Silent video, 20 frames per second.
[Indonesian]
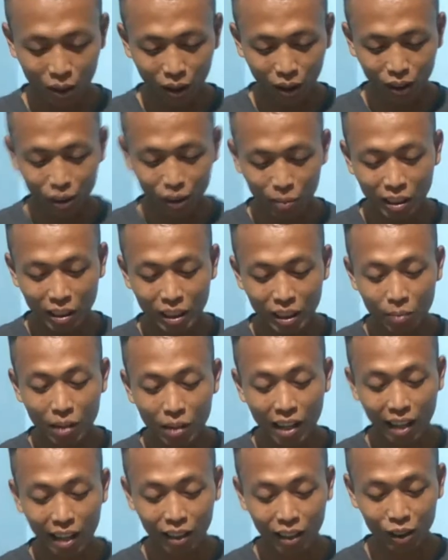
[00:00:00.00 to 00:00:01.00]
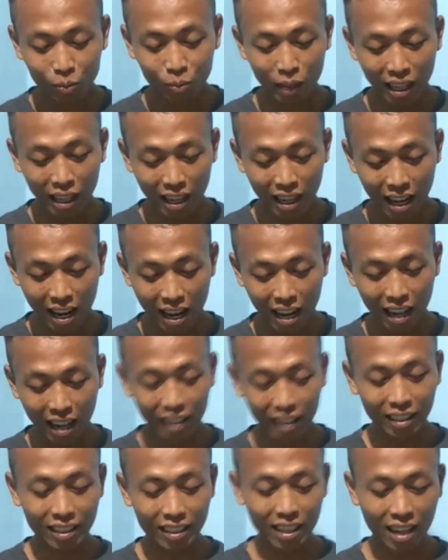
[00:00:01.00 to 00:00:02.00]
kok cuma 900 perak
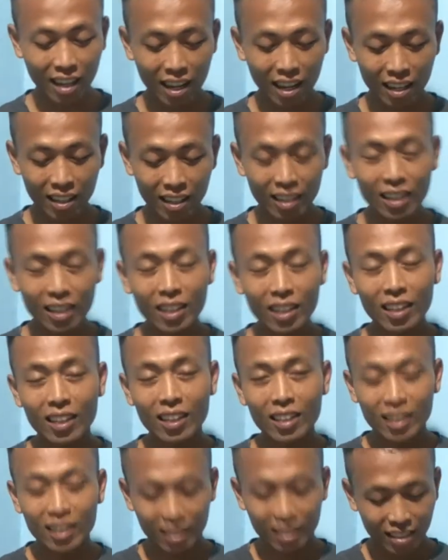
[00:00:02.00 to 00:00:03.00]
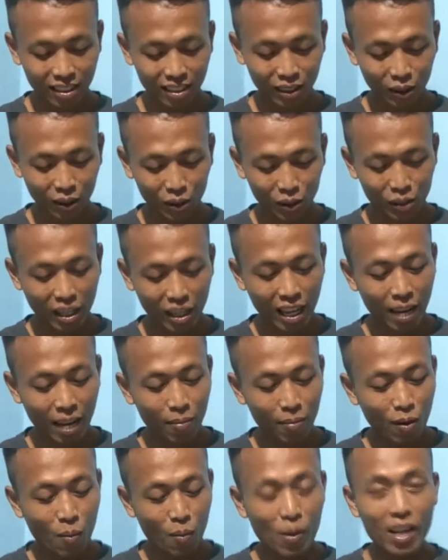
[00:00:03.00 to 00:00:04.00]
katanya kan Terus saya
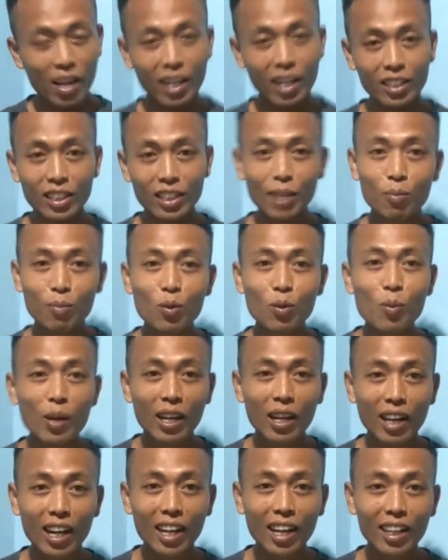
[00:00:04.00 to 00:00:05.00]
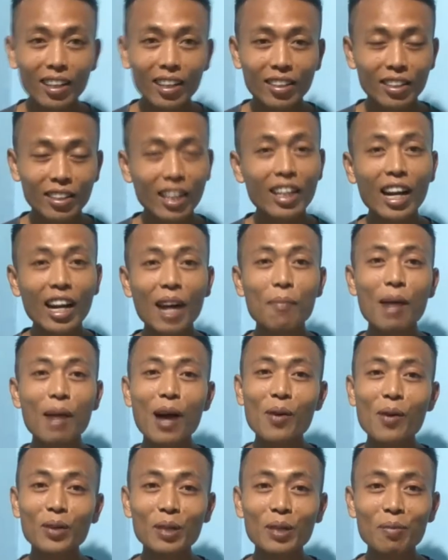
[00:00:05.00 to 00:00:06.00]
mau bayar 1000 perak Dia nggak
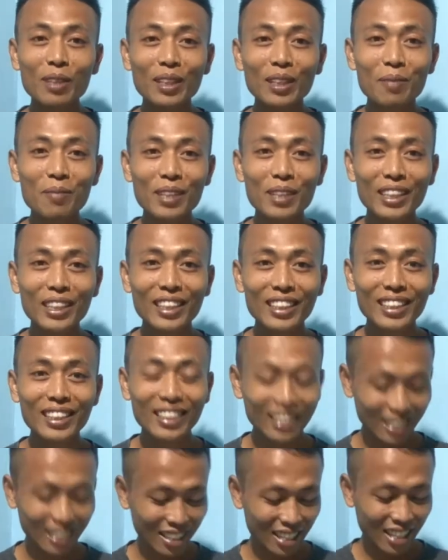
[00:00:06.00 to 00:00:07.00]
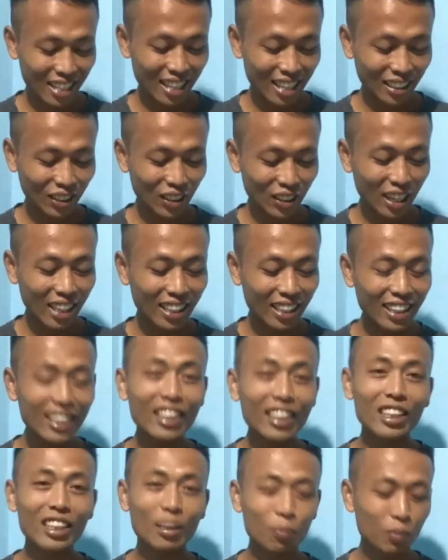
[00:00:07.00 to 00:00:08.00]
mau teman-teman Nah, akhirnya
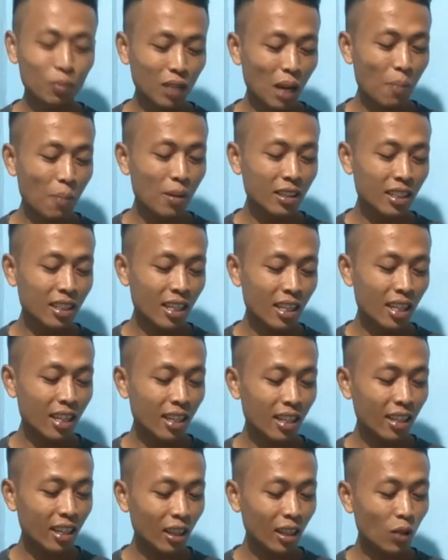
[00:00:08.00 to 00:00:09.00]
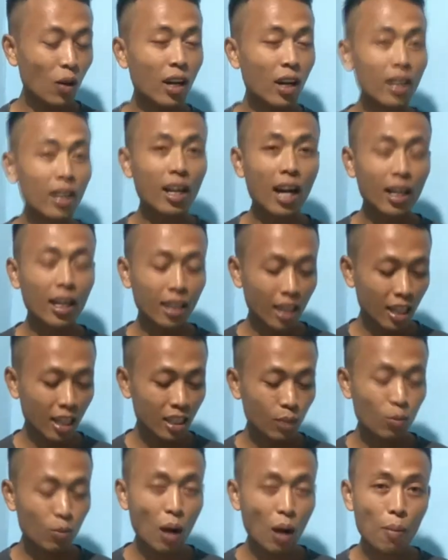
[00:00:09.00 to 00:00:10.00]
ya namanya itu adalah
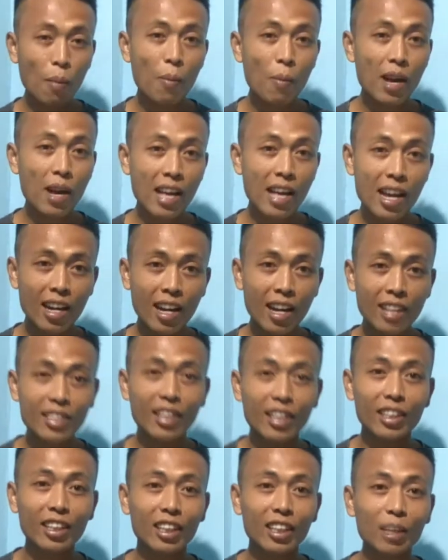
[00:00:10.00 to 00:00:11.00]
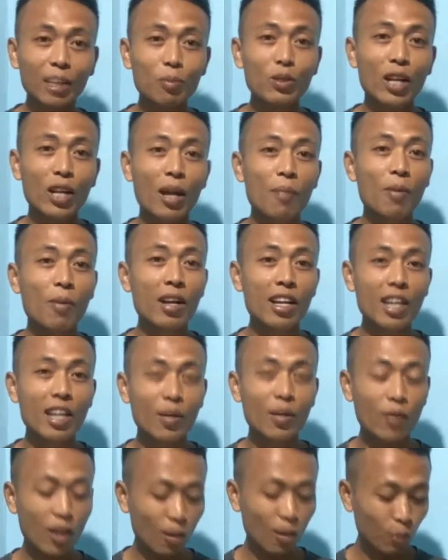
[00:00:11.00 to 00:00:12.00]
sebuah pembayaran, jadi tetap saya bayar
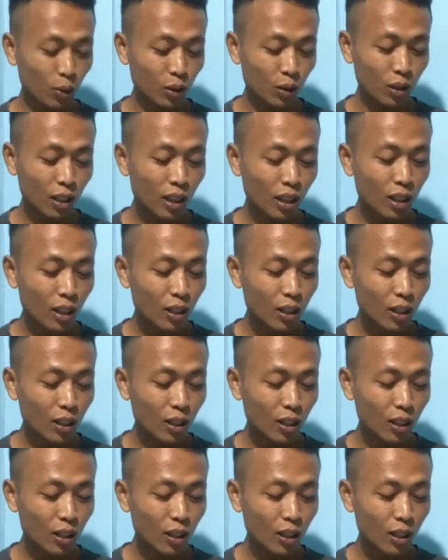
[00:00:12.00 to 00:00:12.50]
walaupun